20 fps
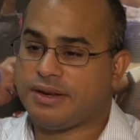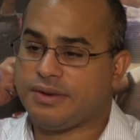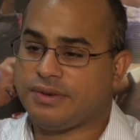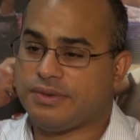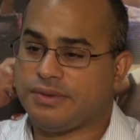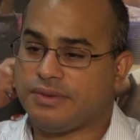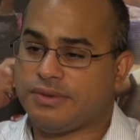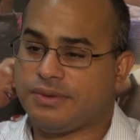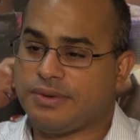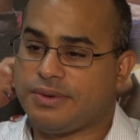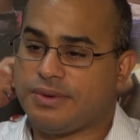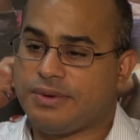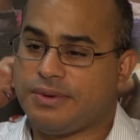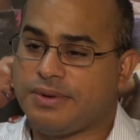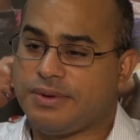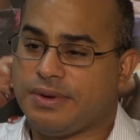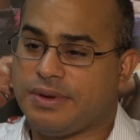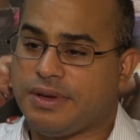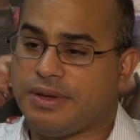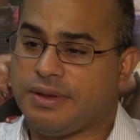
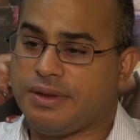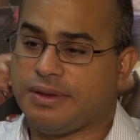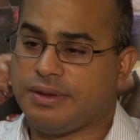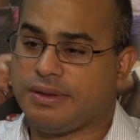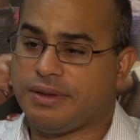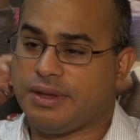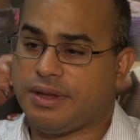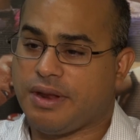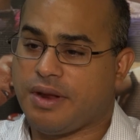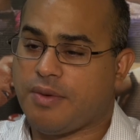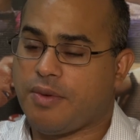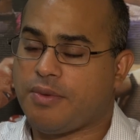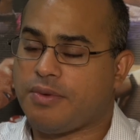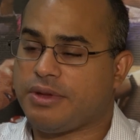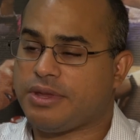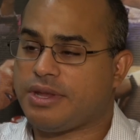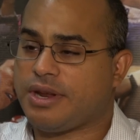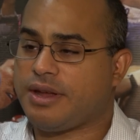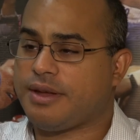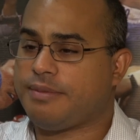nosotros eh, tenemos
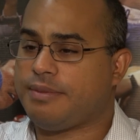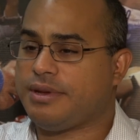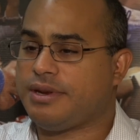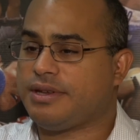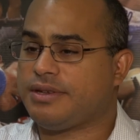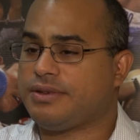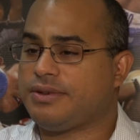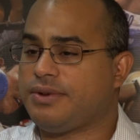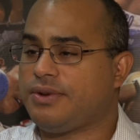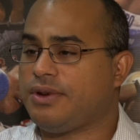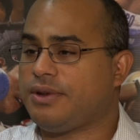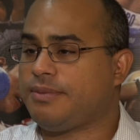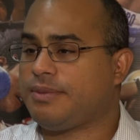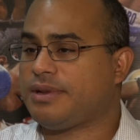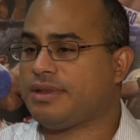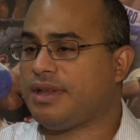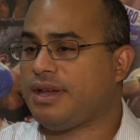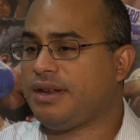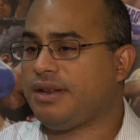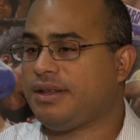nuestras aspiraciones,
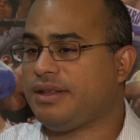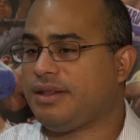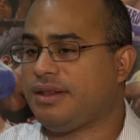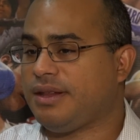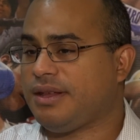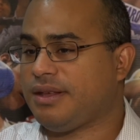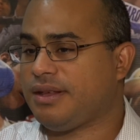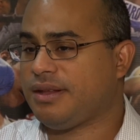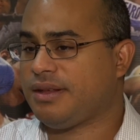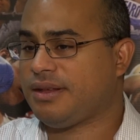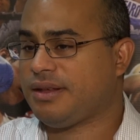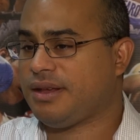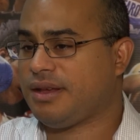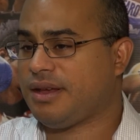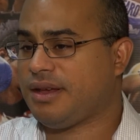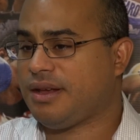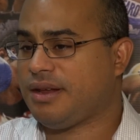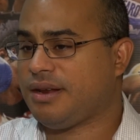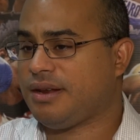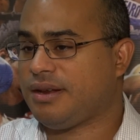¿verdad?
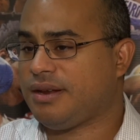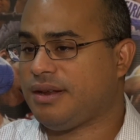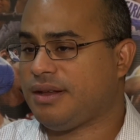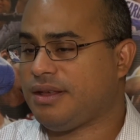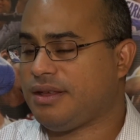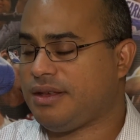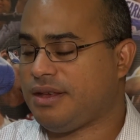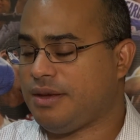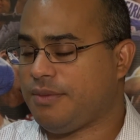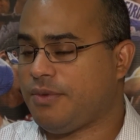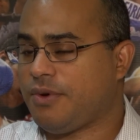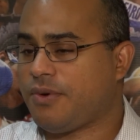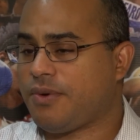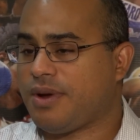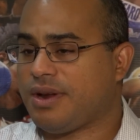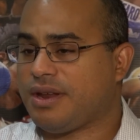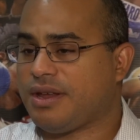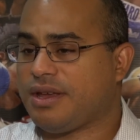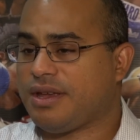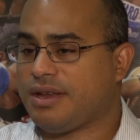Eh, le, dijimos
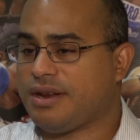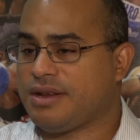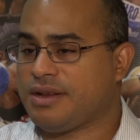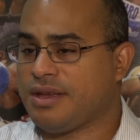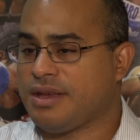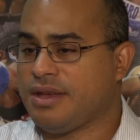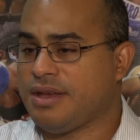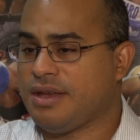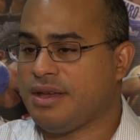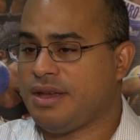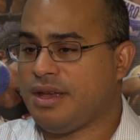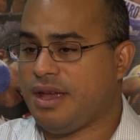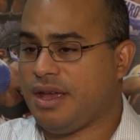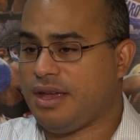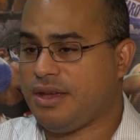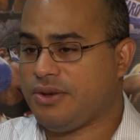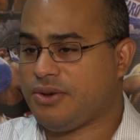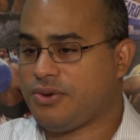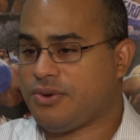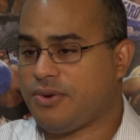cuáles eran.
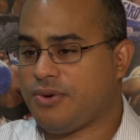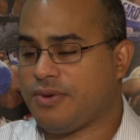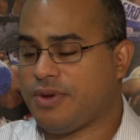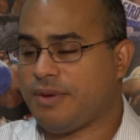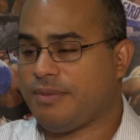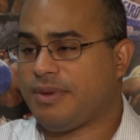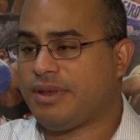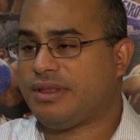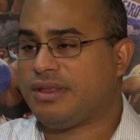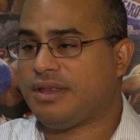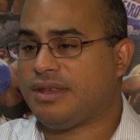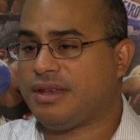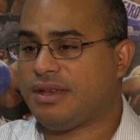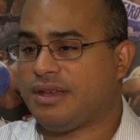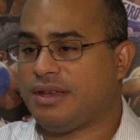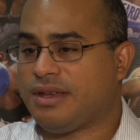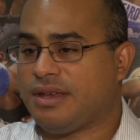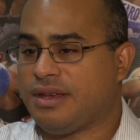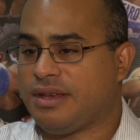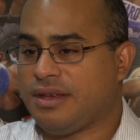Ellos
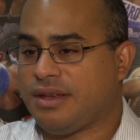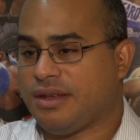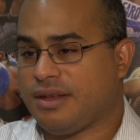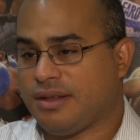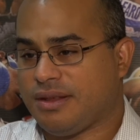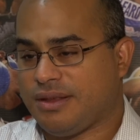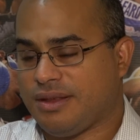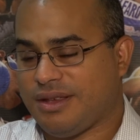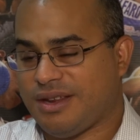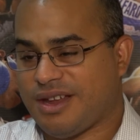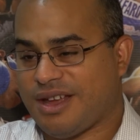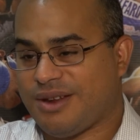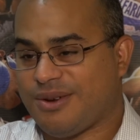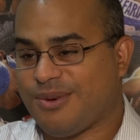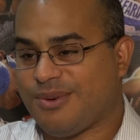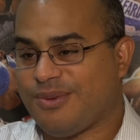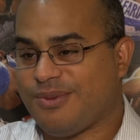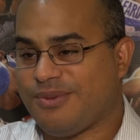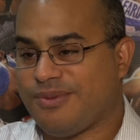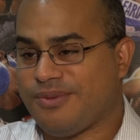obviamente
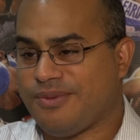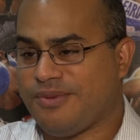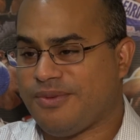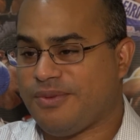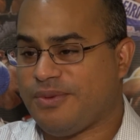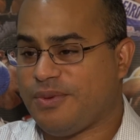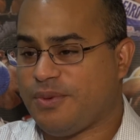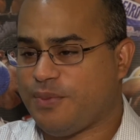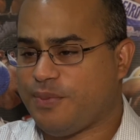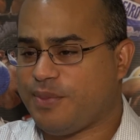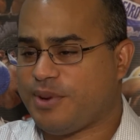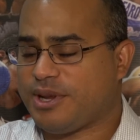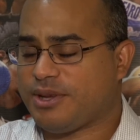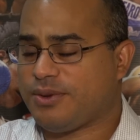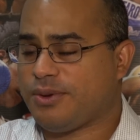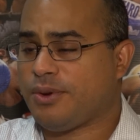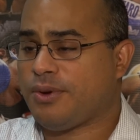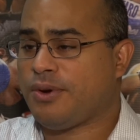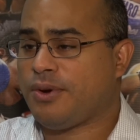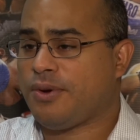tiraron un, un
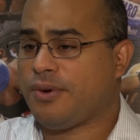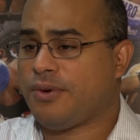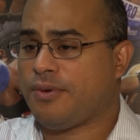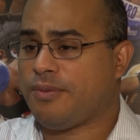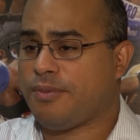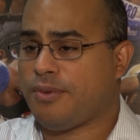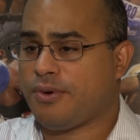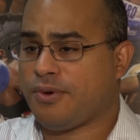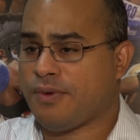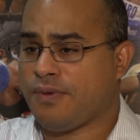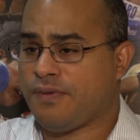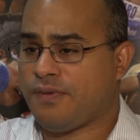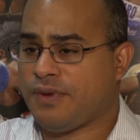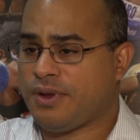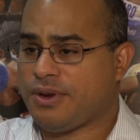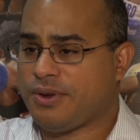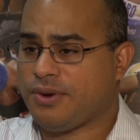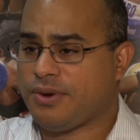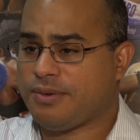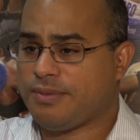precio un poco
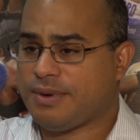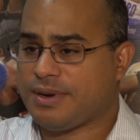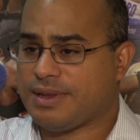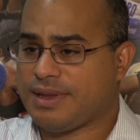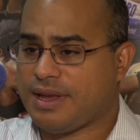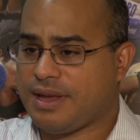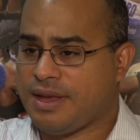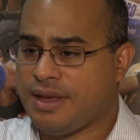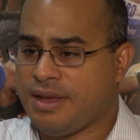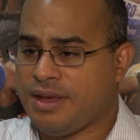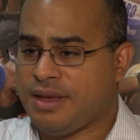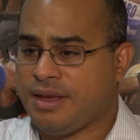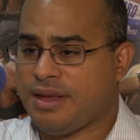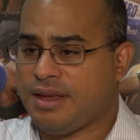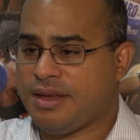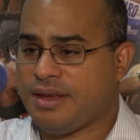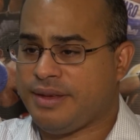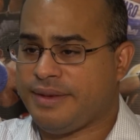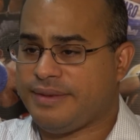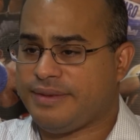inferior, ¿verdad?
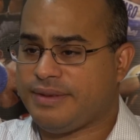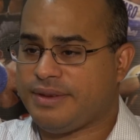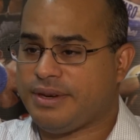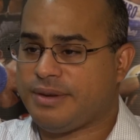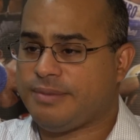Eh, sin